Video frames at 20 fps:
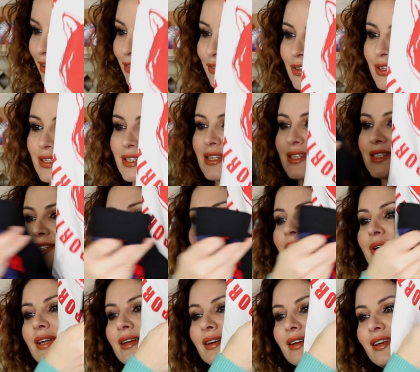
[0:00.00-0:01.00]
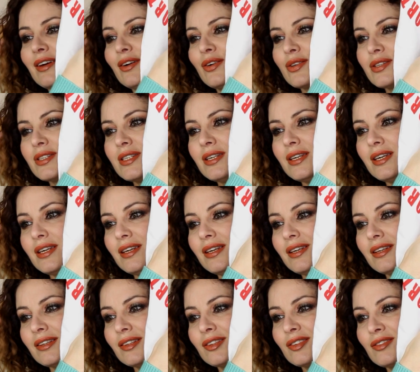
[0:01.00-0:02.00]
che forse sta bene anche
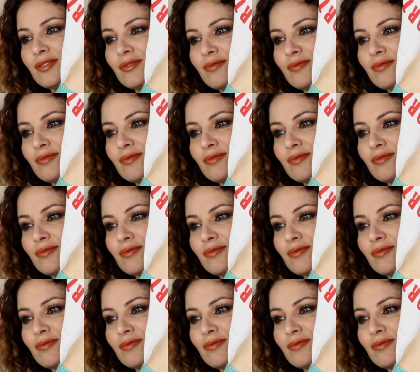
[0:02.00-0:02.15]
così